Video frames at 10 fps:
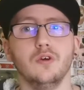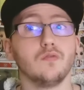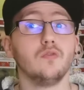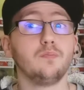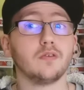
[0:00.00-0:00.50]

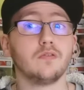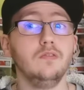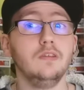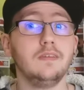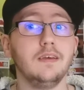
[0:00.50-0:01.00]
son
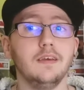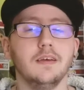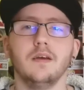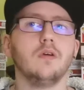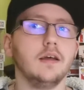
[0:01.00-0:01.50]
opportunité
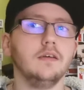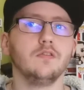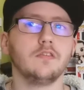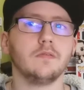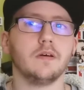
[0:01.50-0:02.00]
pour aller
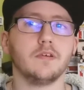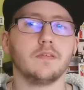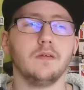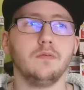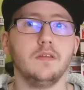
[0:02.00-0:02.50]
au Survivor
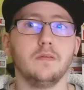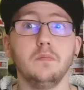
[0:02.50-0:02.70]
Series.